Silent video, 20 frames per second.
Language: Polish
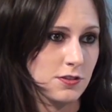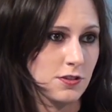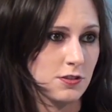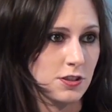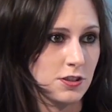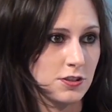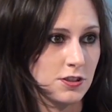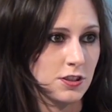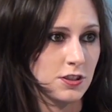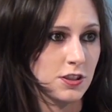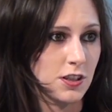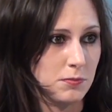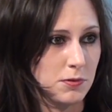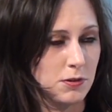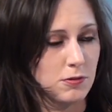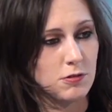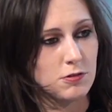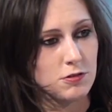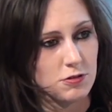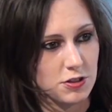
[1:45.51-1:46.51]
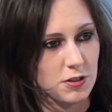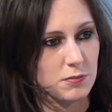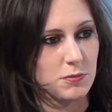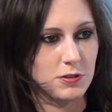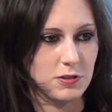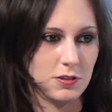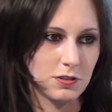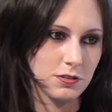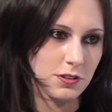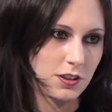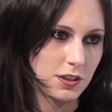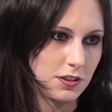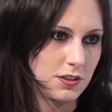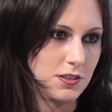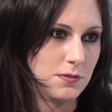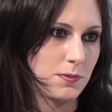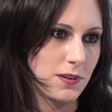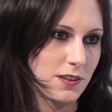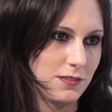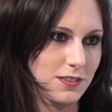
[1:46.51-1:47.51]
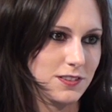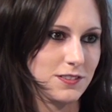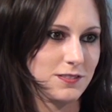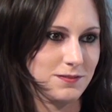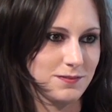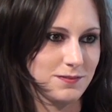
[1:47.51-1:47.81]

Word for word: co się dzieje na Białorusi, bo to nie ich sprawa.